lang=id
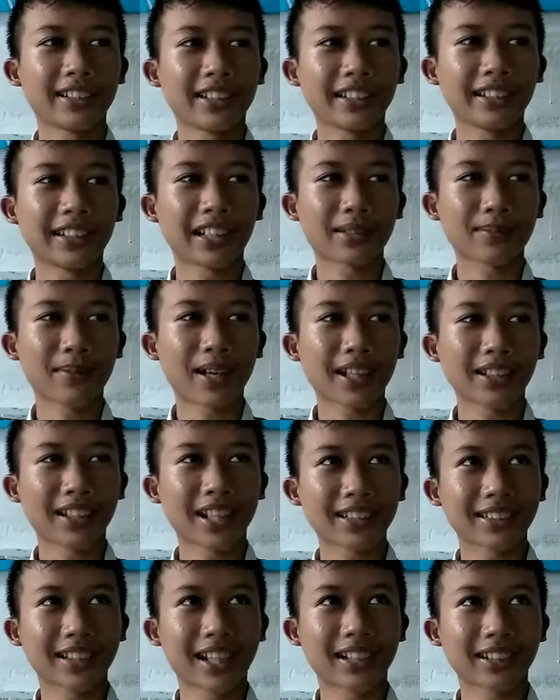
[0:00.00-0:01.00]
tidak
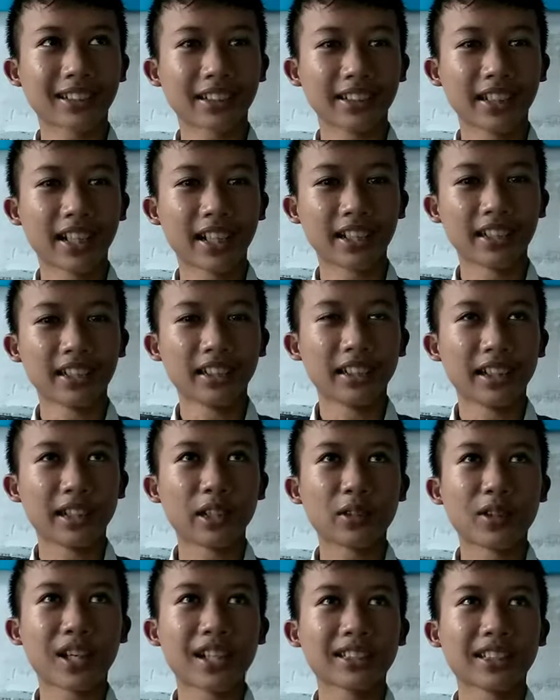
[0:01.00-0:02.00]
terbatas artinya
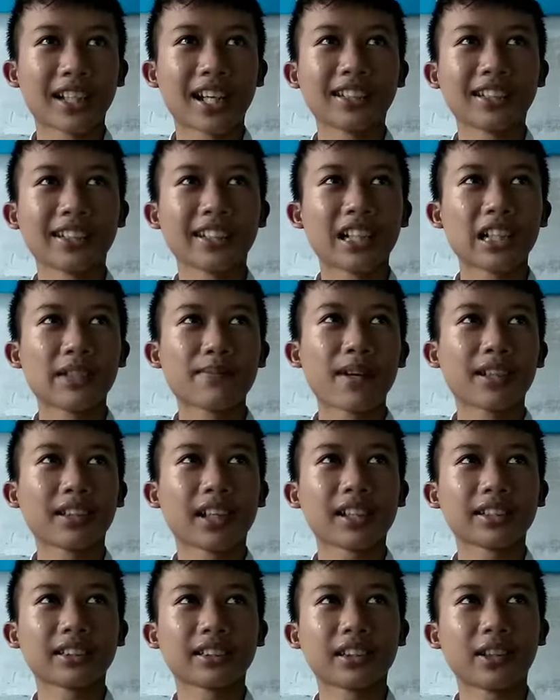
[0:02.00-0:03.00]
kekuasaan tidak
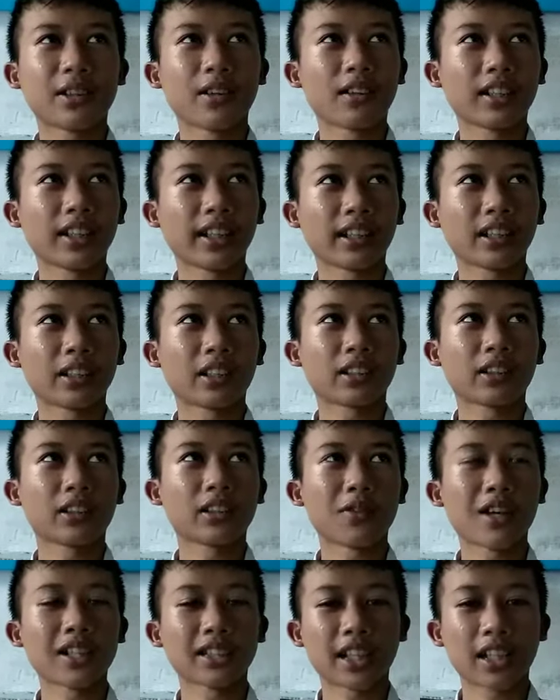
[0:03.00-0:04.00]
dibatasi oleh
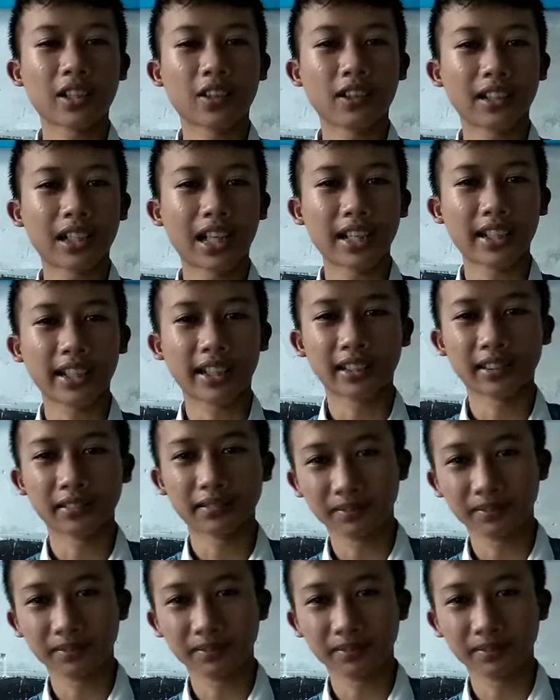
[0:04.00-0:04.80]
kekuasaan yang lain